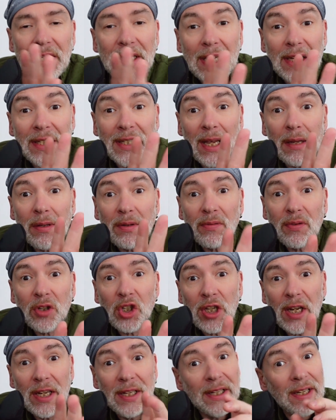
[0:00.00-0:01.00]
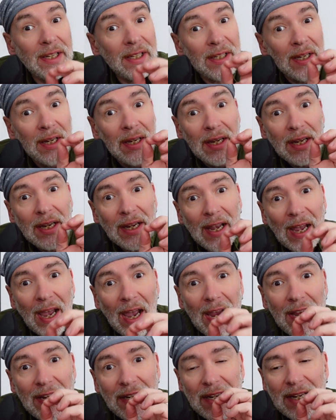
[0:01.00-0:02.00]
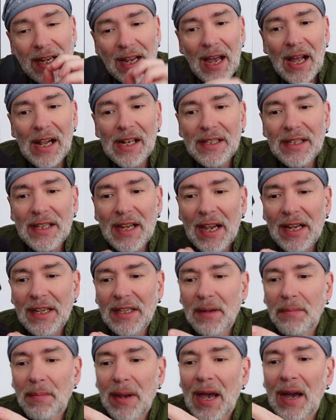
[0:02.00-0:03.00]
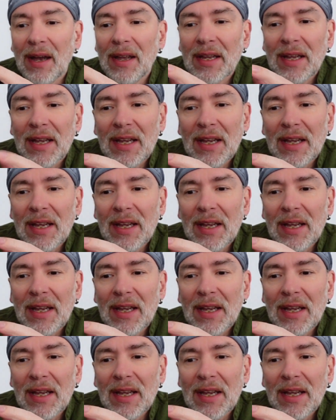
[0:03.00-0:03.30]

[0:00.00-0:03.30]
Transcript: ihr selbstverständlich keine kalten Hände mehr.